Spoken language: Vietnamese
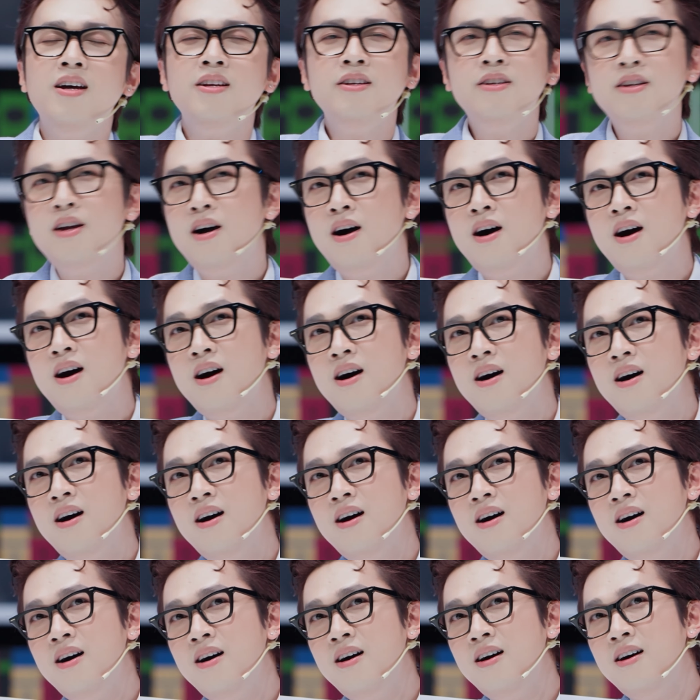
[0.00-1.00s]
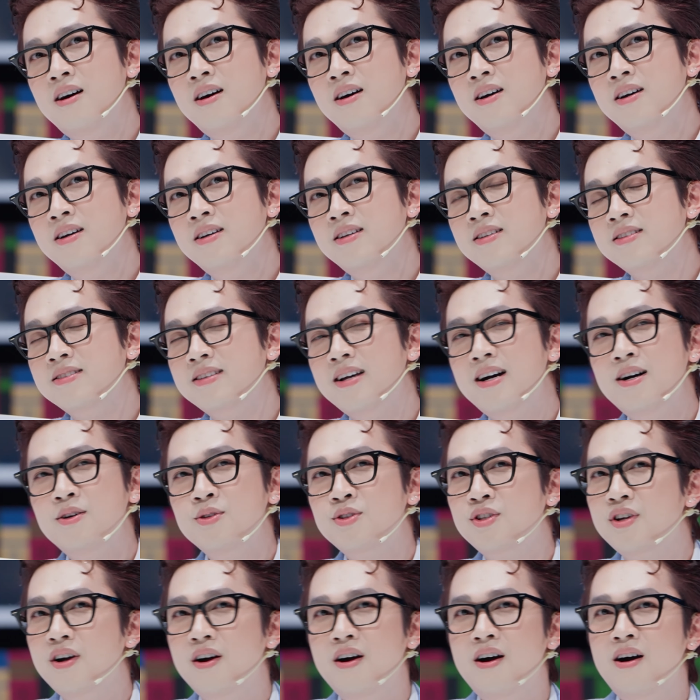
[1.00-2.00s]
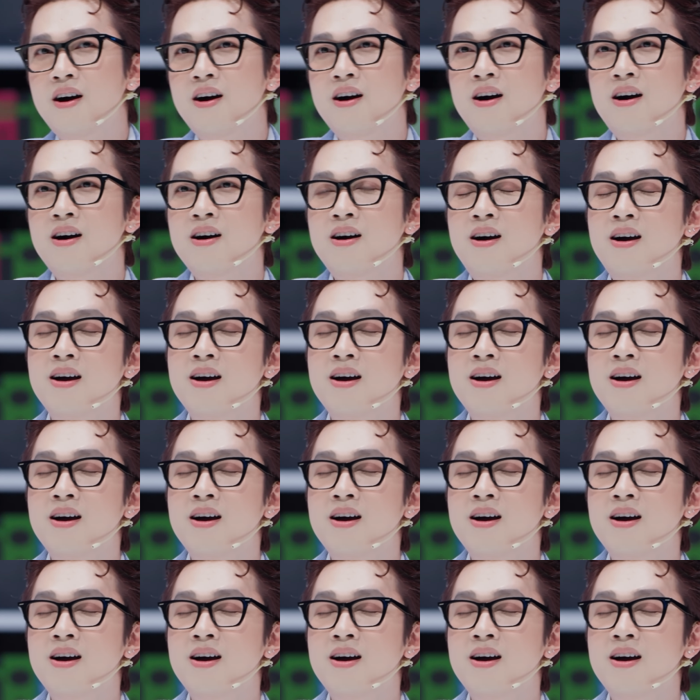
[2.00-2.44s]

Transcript: nói sao cho